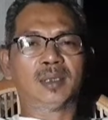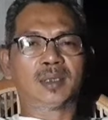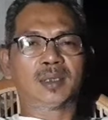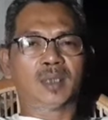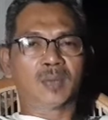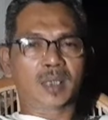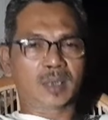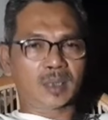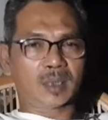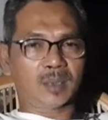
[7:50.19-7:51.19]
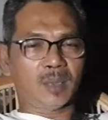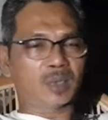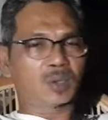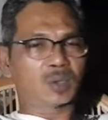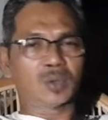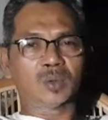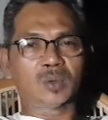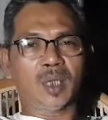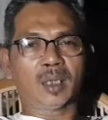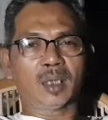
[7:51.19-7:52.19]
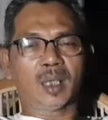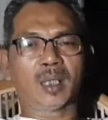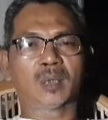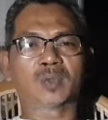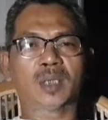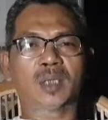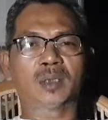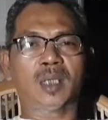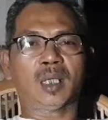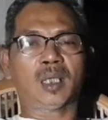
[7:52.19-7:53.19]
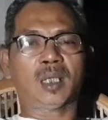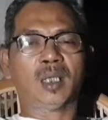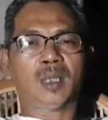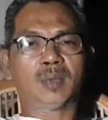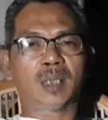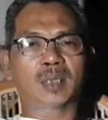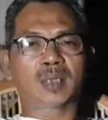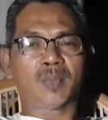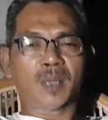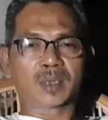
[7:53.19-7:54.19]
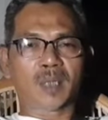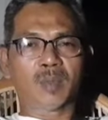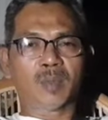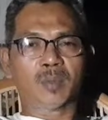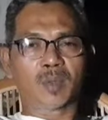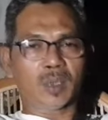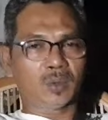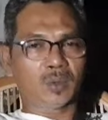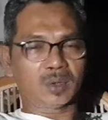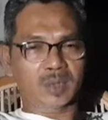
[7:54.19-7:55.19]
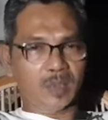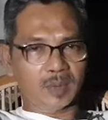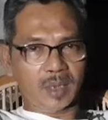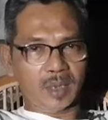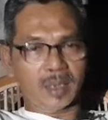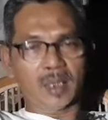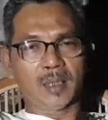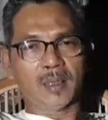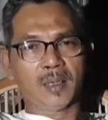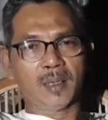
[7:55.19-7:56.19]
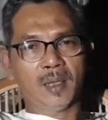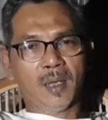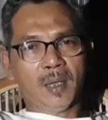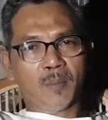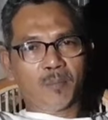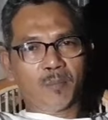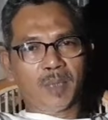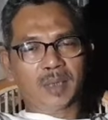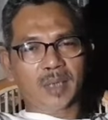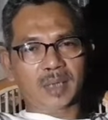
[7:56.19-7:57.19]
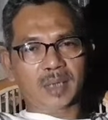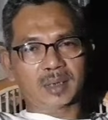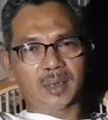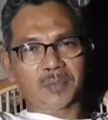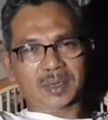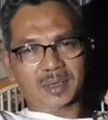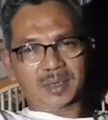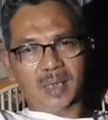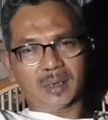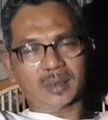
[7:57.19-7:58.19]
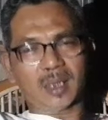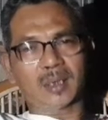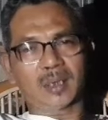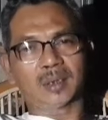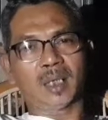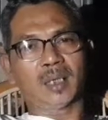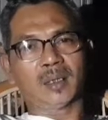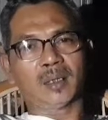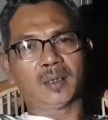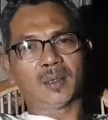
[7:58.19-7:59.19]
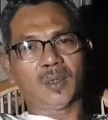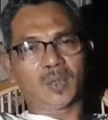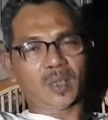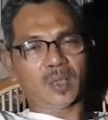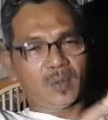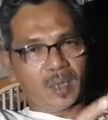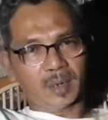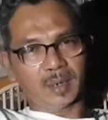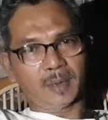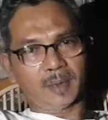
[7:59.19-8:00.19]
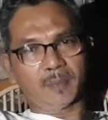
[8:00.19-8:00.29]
Saya mengajak kepada seluruh anak-anak Nusantara dari Sabang sampai Merauke untuk siap siaga, mendeteksi, mencatat secara detail orang-orang ini.